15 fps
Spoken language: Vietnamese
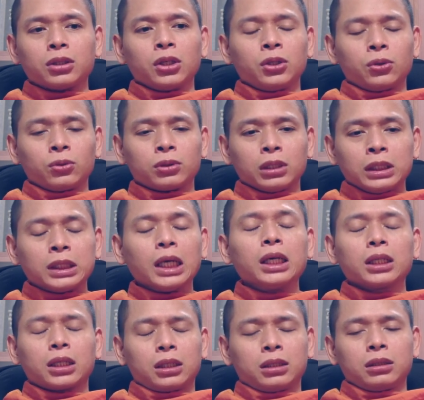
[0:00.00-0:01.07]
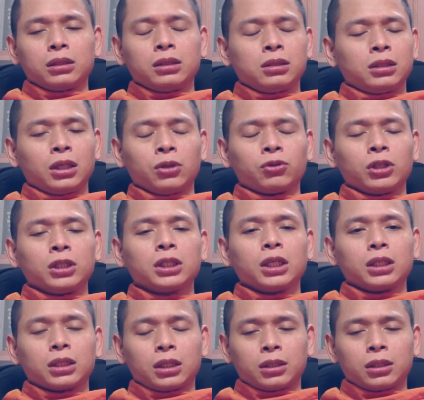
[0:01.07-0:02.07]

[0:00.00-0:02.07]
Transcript: triệu tượng trưng thôi đưa 1 triệu tượng trưng thôi